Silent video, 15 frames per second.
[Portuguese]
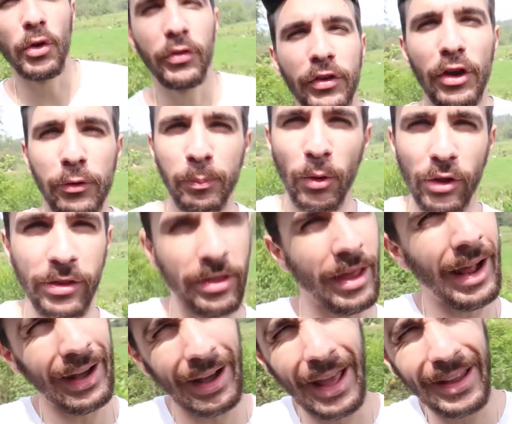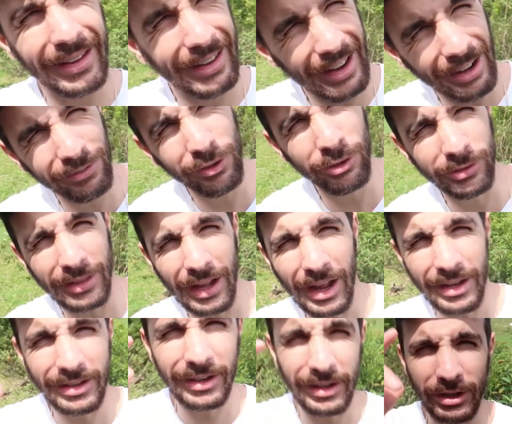Vocês podem dar like à
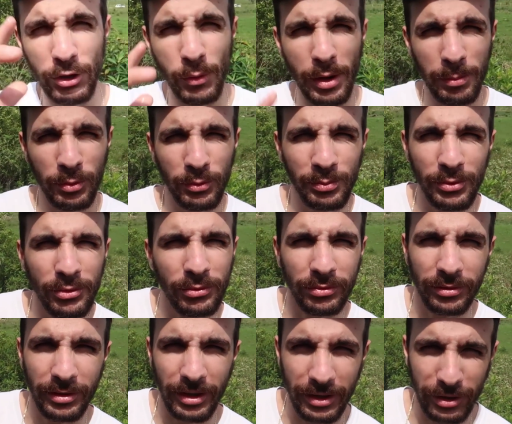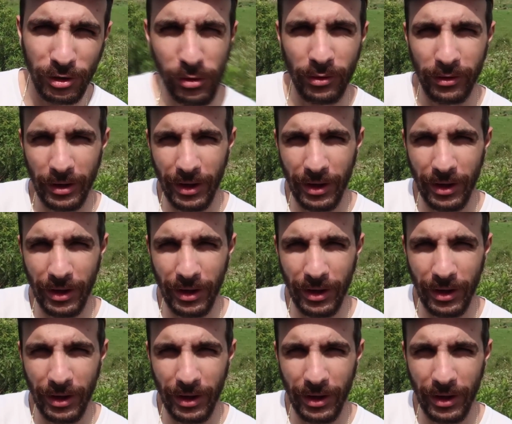vontade, que não é bumbum, entendeu?